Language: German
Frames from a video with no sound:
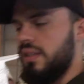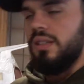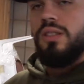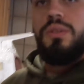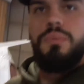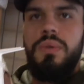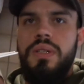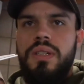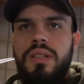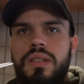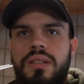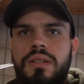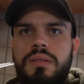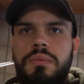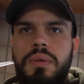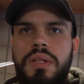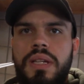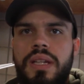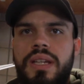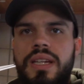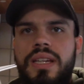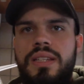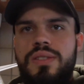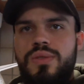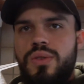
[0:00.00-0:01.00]
Also man, man
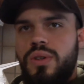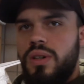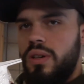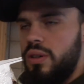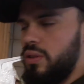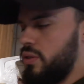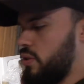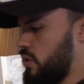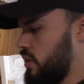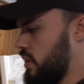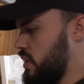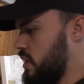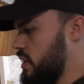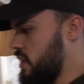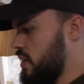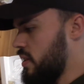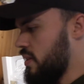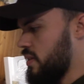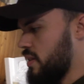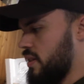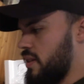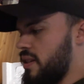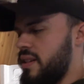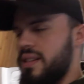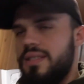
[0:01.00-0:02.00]
riecht sogar auch noch richtig,
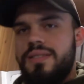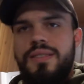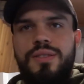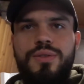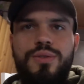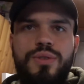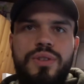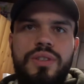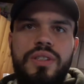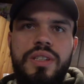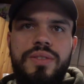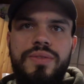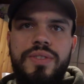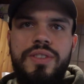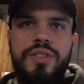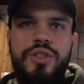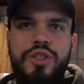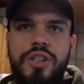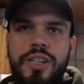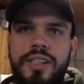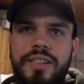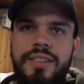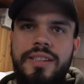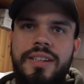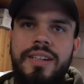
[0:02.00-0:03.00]
das kann ich jetzt natürlich irgendwie
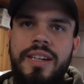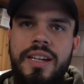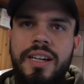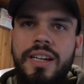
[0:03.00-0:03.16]
schlecht